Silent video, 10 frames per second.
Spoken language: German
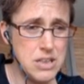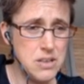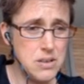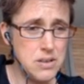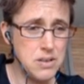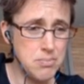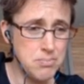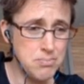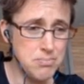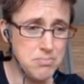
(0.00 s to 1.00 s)

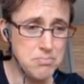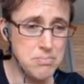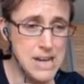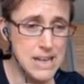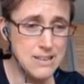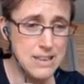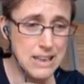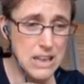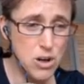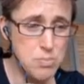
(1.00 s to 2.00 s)
Ähm, mein
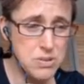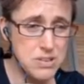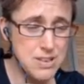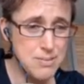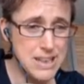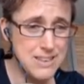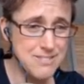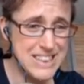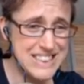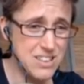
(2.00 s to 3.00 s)
Glauben oder meine
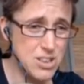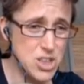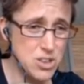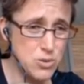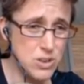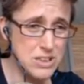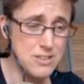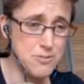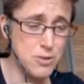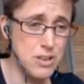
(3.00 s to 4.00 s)
Weltanschauung
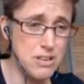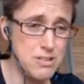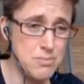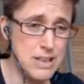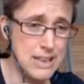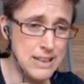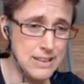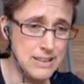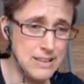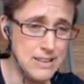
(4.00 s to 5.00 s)
hatte vor allem
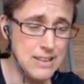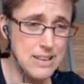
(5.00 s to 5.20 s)
einen